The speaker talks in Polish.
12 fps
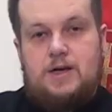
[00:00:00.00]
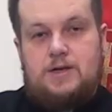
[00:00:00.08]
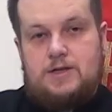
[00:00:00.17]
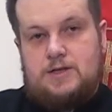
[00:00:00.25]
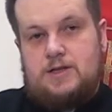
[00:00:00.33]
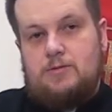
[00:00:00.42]

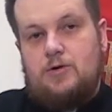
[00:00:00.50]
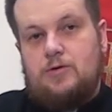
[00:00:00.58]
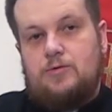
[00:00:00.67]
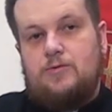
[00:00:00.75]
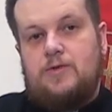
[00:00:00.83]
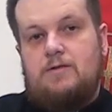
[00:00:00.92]
że jestem
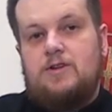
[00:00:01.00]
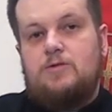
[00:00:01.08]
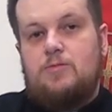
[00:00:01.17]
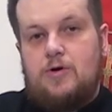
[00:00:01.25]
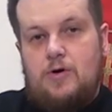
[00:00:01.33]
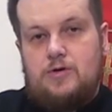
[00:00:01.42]
gotów nawet
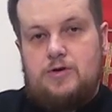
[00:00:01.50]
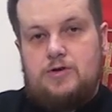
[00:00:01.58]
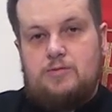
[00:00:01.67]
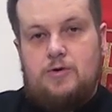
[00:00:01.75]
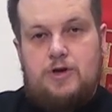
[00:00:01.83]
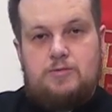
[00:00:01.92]

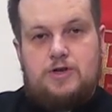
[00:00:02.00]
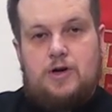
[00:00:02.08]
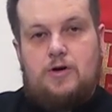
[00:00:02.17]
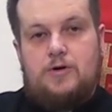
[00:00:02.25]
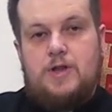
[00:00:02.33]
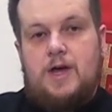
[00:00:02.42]
bronić moich
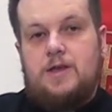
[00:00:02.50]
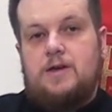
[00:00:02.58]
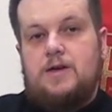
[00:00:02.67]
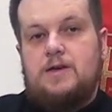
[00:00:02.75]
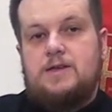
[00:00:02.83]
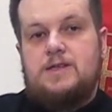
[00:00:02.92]
przekonań
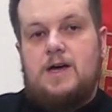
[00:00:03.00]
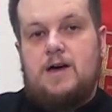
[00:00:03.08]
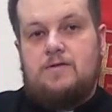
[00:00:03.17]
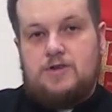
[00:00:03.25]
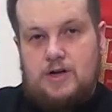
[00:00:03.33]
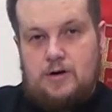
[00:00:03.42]

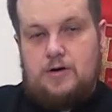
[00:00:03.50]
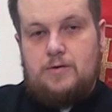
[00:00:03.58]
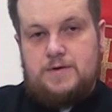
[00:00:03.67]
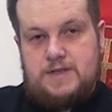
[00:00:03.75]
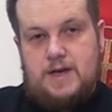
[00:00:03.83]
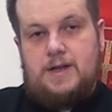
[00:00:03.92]
za wszelką
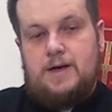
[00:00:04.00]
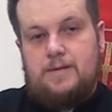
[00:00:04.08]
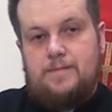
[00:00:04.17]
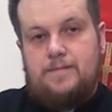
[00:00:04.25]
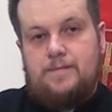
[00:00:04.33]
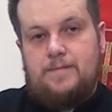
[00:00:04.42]
cenę?
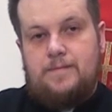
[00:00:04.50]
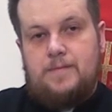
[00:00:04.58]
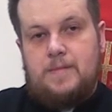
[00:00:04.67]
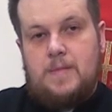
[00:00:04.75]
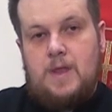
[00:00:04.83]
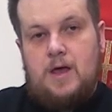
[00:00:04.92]

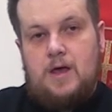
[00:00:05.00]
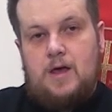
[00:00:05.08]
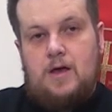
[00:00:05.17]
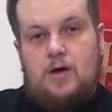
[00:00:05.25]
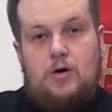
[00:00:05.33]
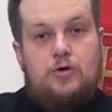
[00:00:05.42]

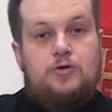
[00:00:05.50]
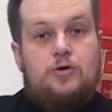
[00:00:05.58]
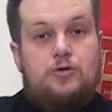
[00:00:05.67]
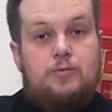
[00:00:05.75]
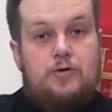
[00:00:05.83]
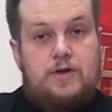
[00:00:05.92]
Od
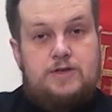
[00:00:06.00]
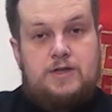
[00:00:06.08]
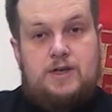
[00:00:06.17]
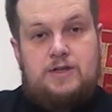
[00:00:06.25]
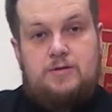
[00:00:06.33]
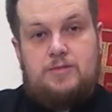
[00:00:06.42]
odpowiedzi
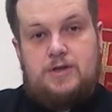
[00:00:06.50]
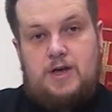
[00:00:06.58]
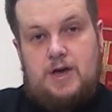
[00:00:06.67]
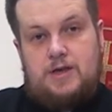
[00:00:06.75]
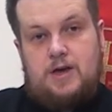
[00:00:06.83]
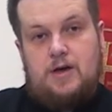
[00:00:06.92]
na te
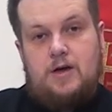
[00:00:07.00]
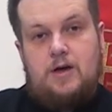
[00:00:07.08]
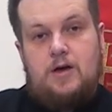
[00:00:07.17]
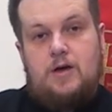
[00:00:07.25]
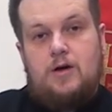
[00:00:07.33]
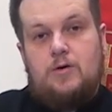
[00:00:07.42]
pytania
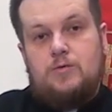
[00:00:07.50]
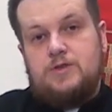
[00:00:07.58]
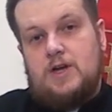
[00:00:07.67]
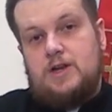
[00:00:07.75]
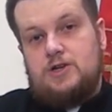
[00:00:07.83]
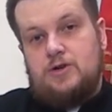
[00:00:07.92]

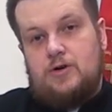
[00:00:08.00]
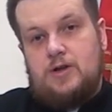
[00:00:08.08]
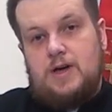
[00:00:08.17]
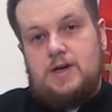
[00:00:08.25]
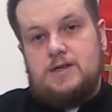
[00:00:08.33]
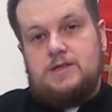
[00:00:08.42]

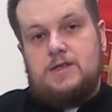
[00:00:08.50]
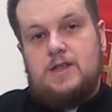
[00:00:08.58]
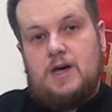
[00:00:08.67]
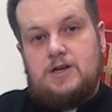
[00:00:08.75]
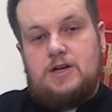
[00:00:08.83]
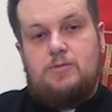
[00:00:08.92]
uzależniona jest
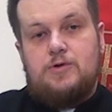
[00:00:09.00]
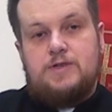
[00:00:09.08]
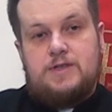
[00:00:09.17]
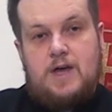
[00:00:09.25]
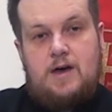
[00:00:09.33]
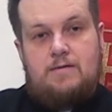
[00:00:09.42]
nasza
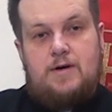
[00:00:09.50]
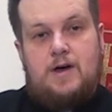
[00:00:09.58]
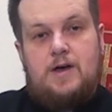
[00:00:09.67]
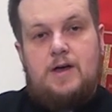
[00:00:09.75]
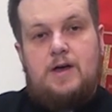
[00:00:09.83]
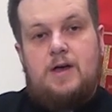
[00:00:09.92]
postawa